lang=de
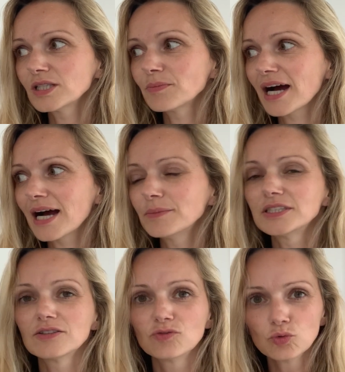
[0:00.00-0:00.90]
im Rahmen
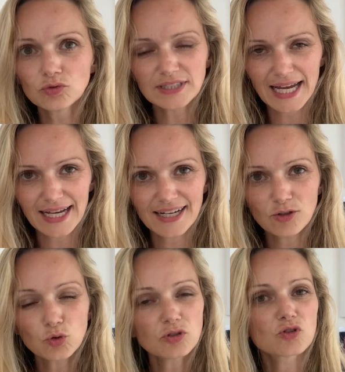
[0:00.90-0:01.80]
der
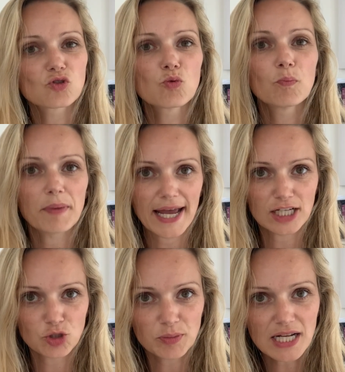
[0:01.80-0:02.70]
Wundheilung zum
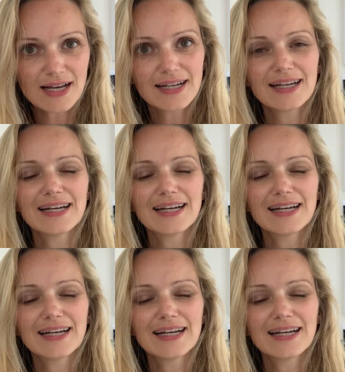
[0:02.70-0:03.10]
Beispiel